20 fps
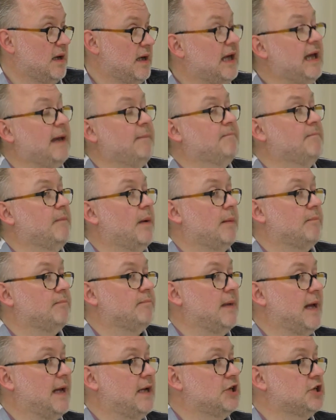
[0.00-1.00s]
Im
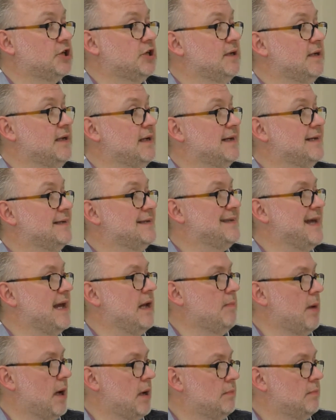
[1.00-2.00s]
Menschen
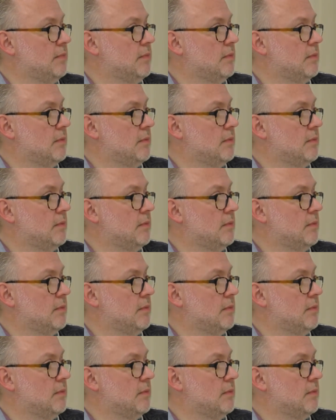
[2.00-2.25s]
selber